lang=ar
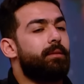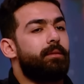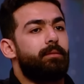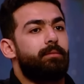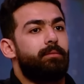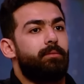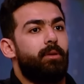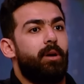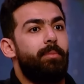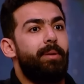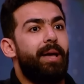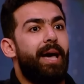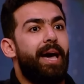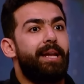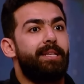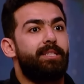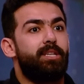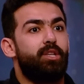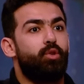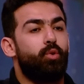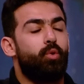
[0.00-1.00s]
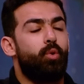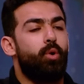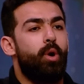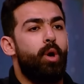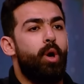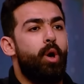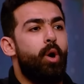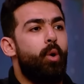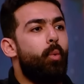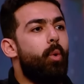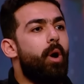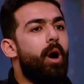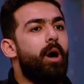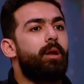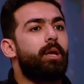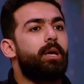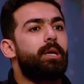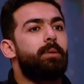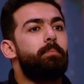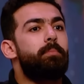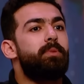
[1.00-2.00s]
طابق على صدره
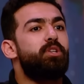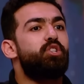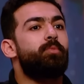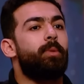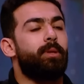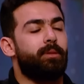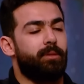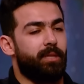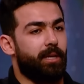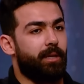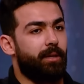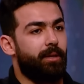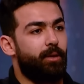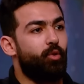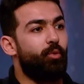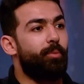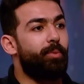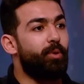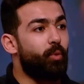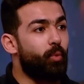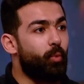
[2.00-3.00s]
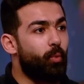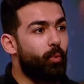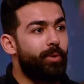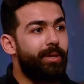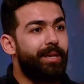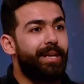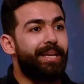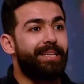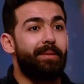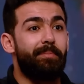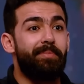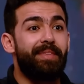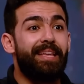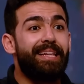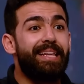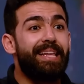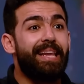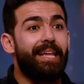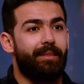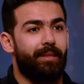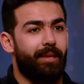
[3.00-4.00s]
وارق مش منطقي وبيقول ان من
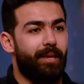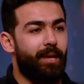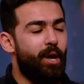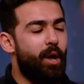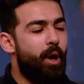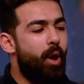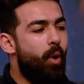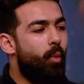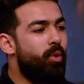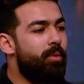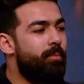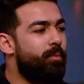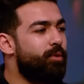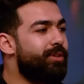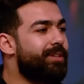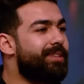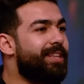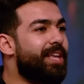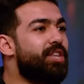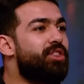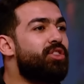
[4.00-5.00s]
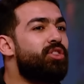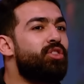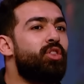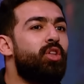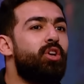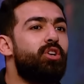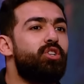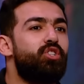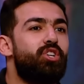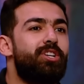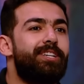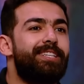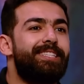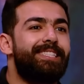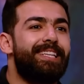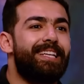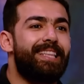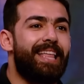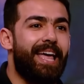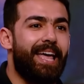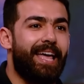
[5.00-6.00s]
الليله دي ولمده 12
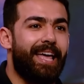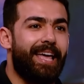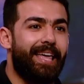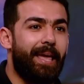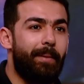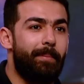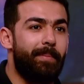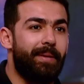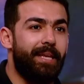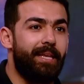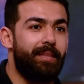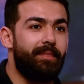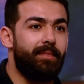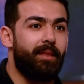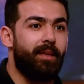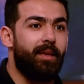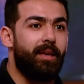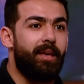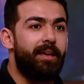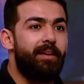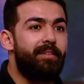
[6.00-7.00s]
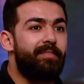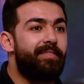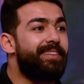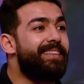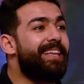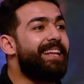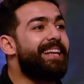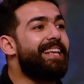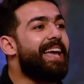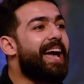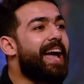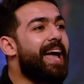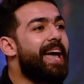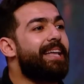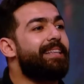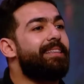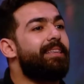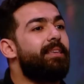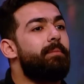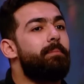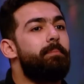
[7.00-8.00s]
سنه كاملين فضل
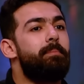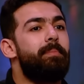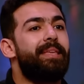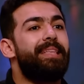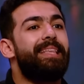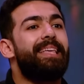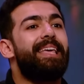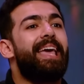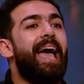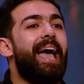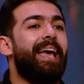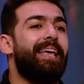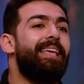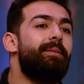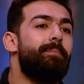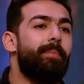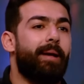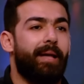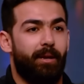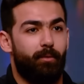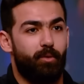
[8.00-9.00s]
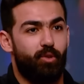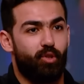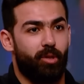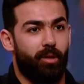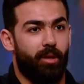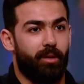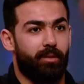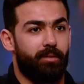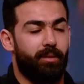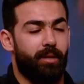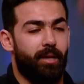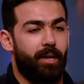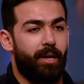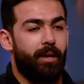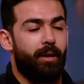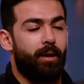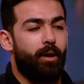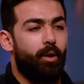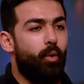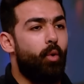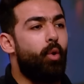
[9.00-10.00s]
يعاني من جحيم على وش الارض هو